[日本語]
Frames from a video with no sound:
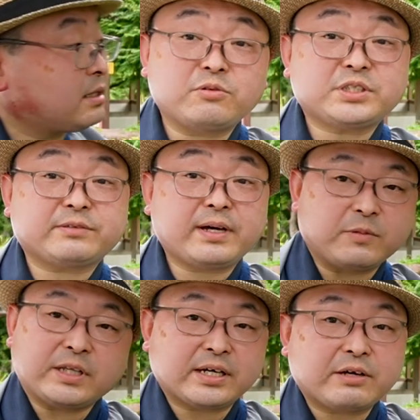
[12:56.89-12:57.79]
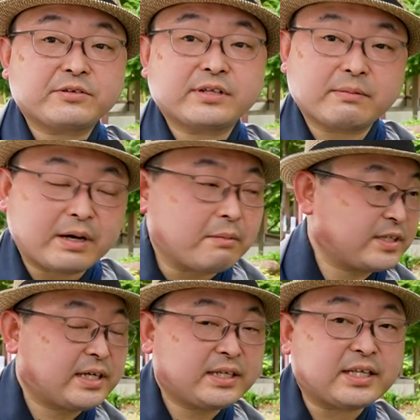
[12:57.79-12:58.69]
当時は身投げをすれば
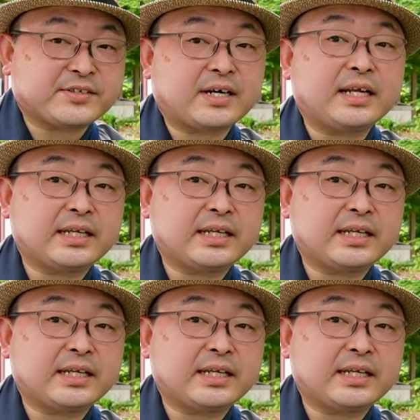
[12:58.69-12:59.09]
絶対に助から